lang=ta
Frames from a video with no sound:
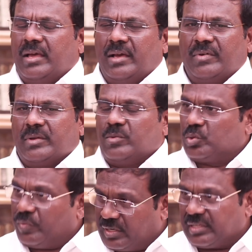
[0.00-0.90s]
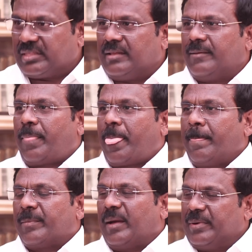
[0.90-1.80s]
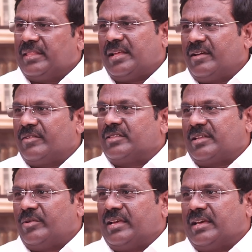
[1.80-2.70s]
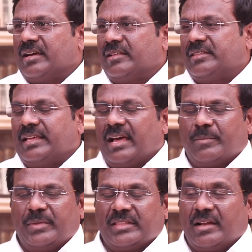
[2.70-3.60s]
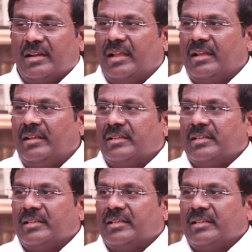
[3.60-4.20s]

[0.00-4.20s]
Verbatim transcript: அவர் துவக்கத்தில் அப்படிதான் அவர் தன்னுடைய கருத்தை ஆரம்பித்தார் ஆனால்